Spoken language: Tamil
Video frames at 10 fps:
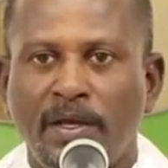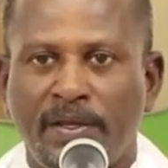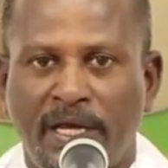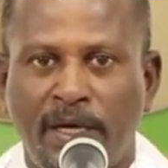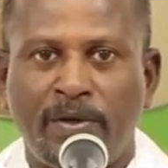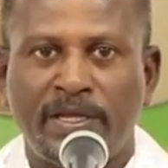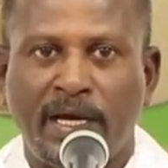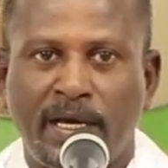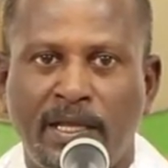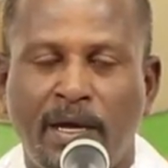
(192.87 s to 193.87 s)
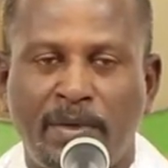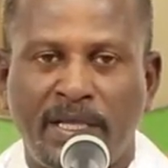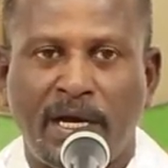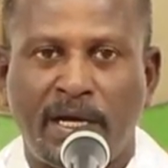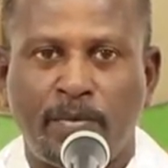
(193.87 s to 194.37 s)
இந்த இருபத்தி ஐந்தாம்
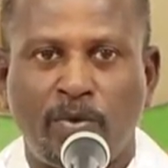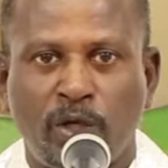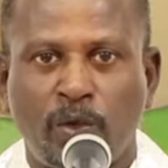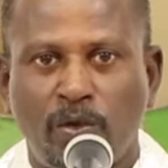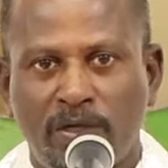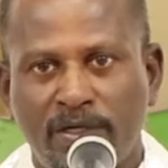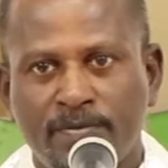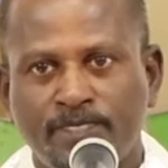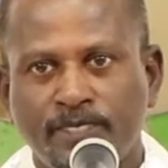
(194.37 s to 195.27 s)
அதிகாரம் முதற்கொண்டு